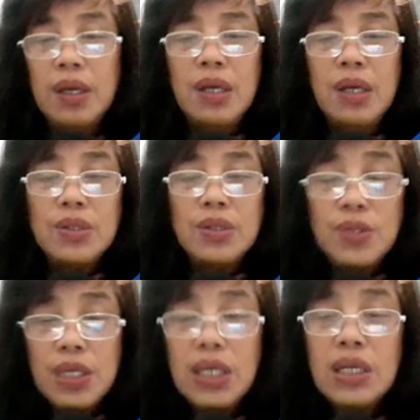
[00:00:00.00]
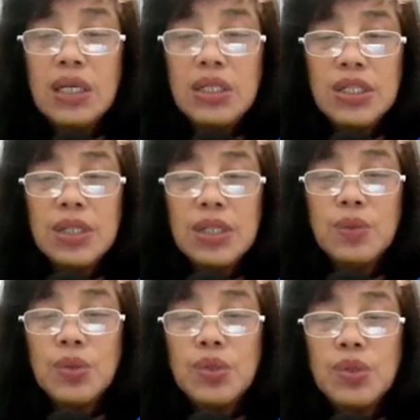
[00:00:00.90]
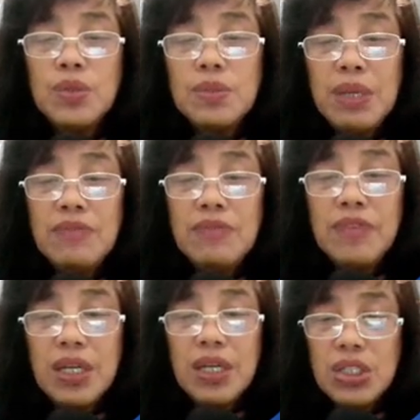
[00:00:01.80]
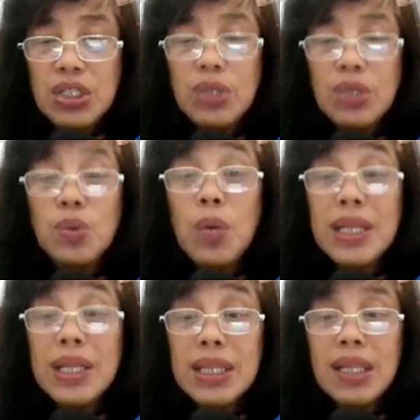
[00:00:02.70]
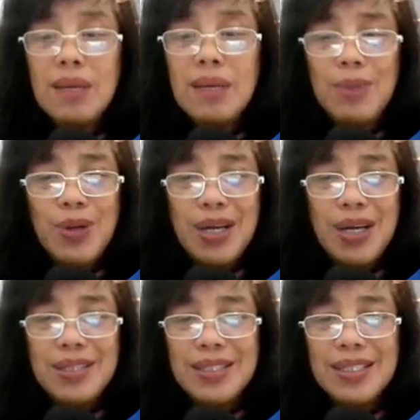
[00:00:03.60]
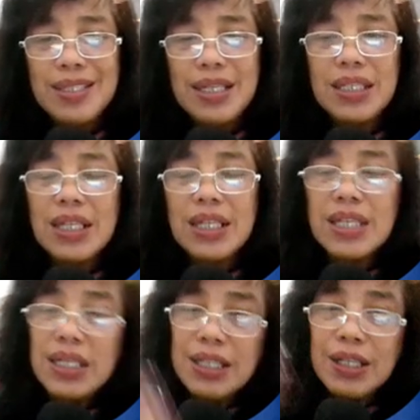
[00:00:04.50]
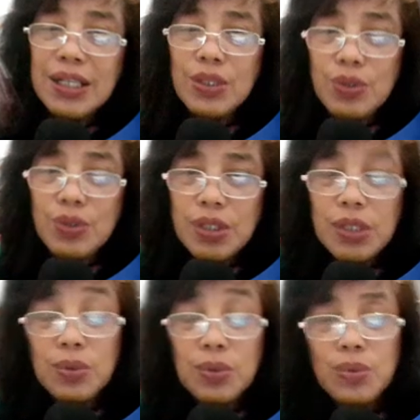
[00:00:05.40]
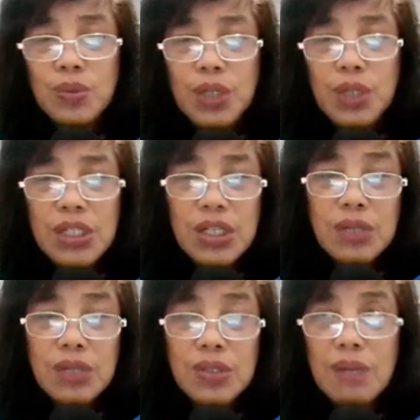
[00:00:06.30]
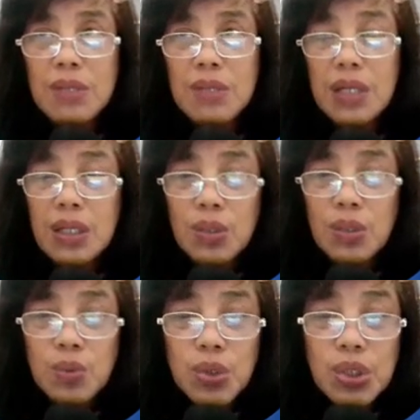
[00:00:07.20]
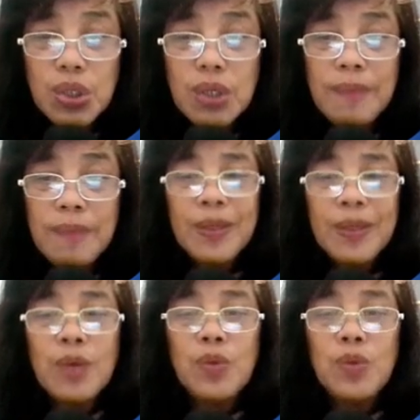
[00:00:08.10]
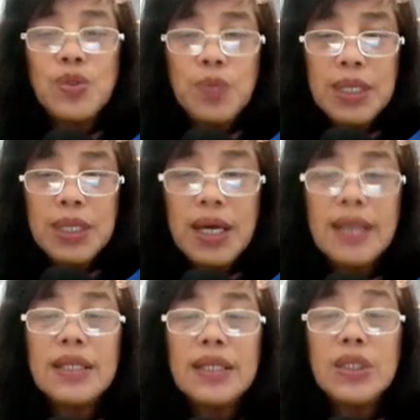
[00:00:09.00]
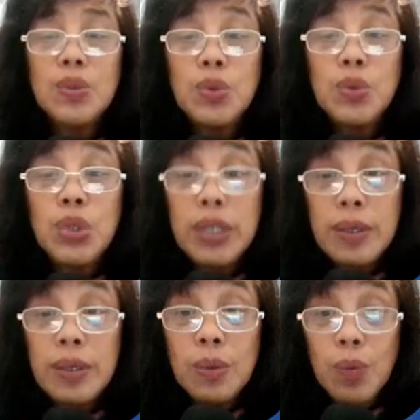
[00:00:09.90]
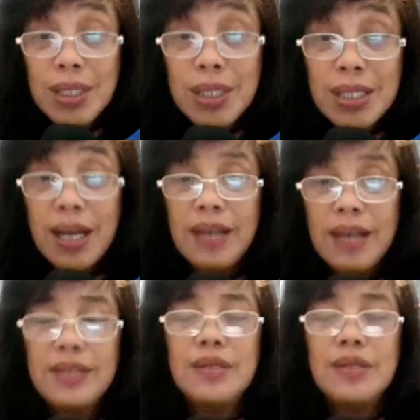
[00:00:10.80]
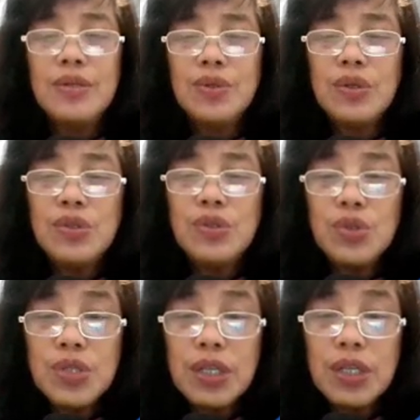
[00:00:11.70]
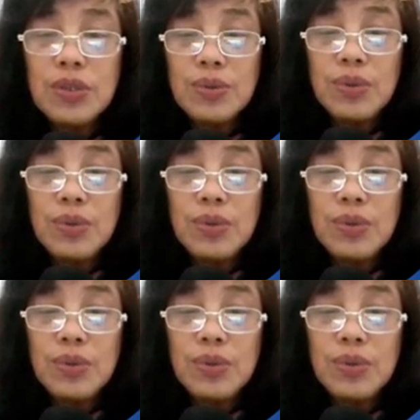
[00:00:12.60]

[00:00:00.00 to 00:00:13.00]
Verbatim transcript: So sa English, and the Word was made flesh and dwelt among us. At ang salitang ito na tinutukoy ni John, sabi niya, and the Word was with God, and the Word was God. So ang Diyos na ito